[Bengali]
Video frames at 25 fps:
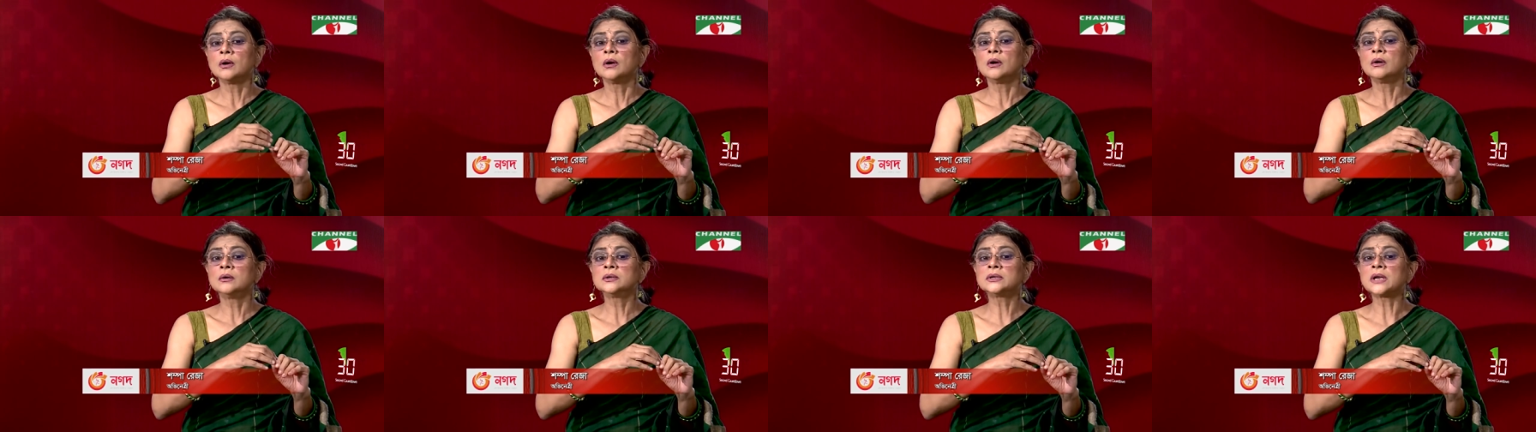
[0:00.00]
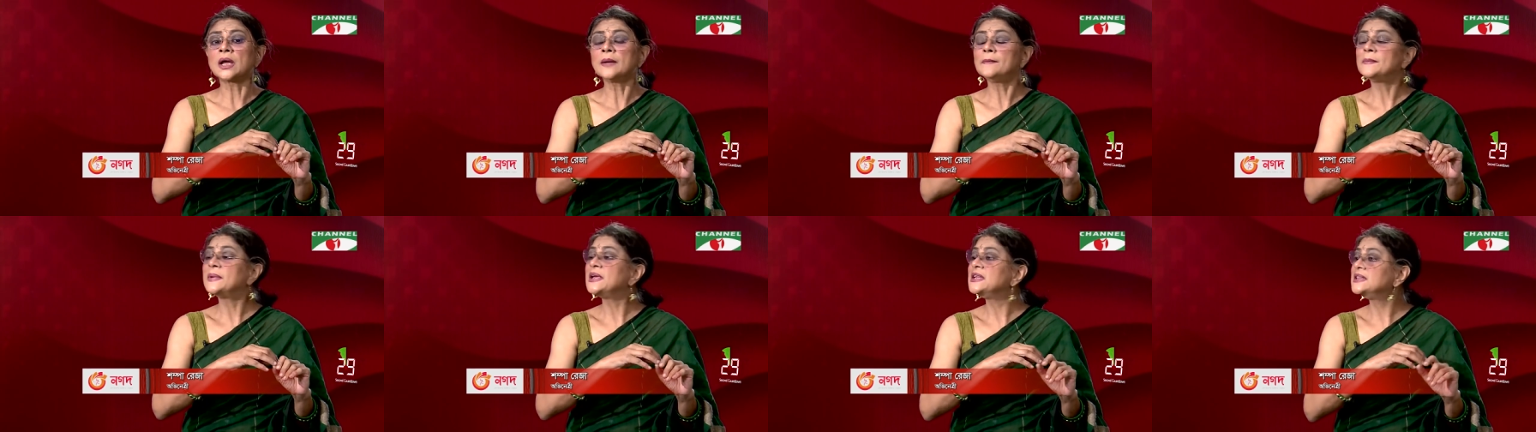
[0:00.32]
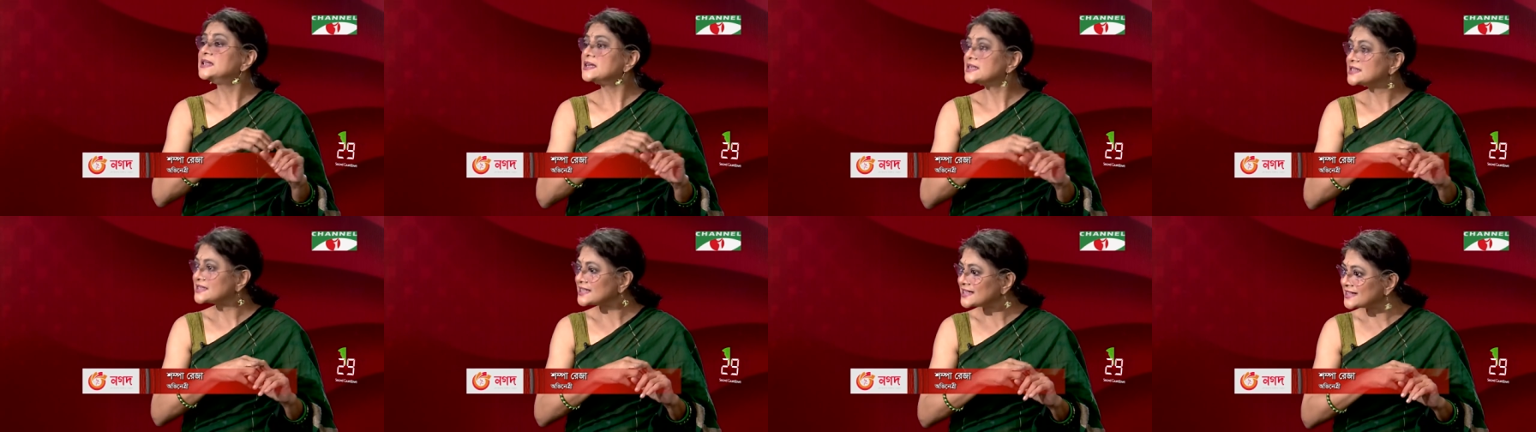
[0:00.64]
ওটা
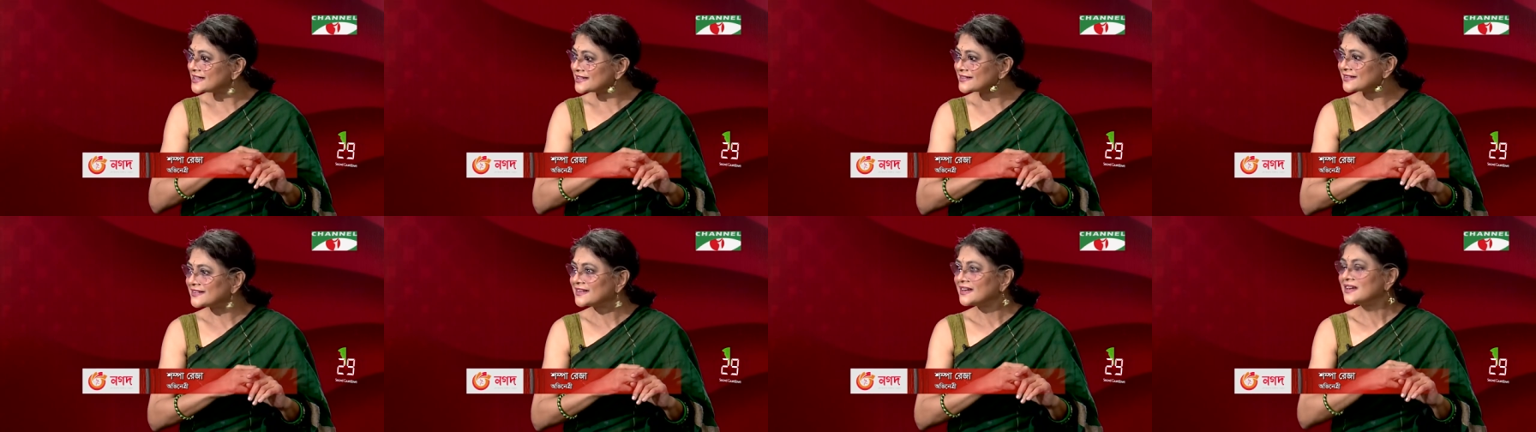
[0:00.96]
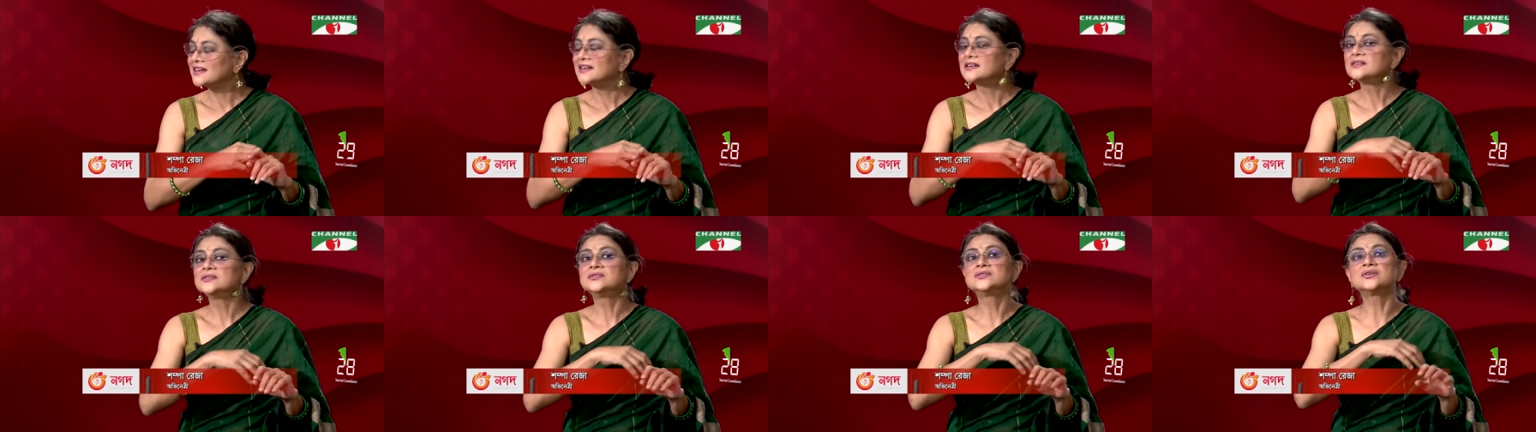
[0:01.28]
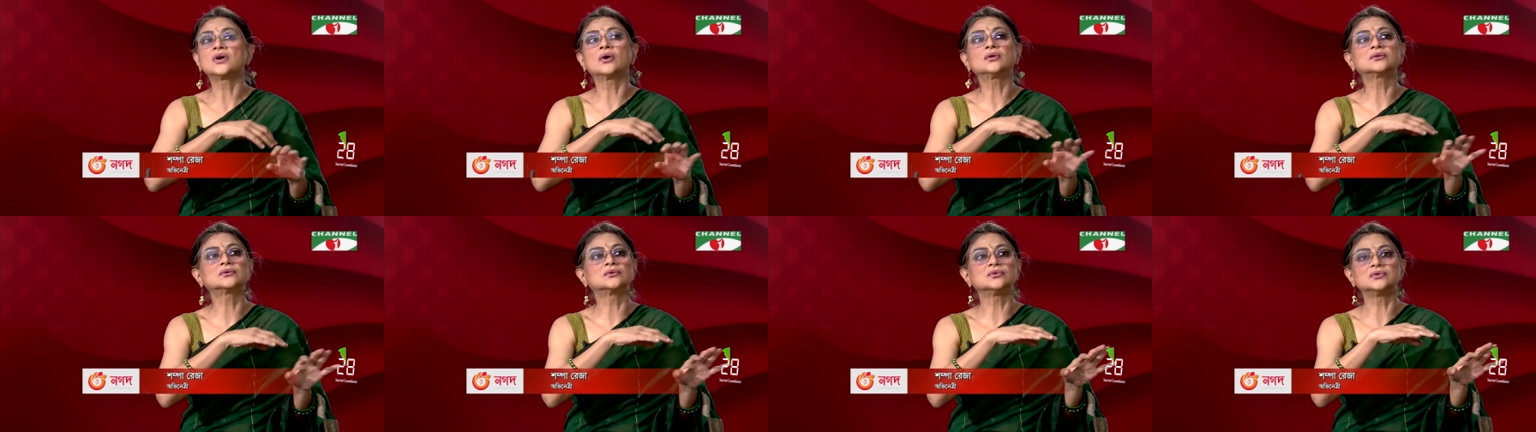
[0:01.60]
বিদেশের
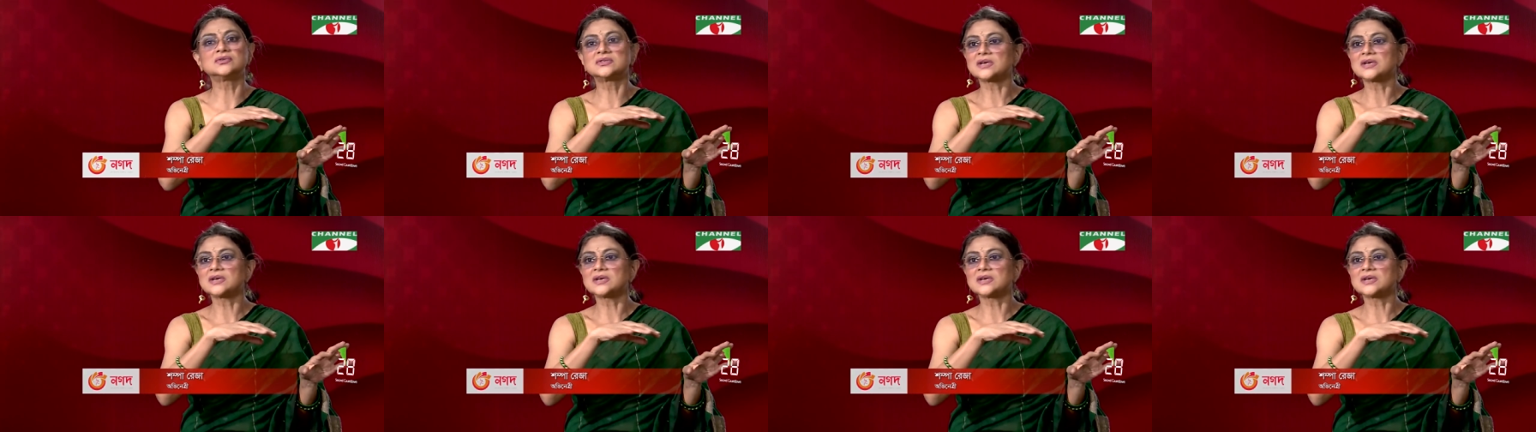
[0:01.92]
যত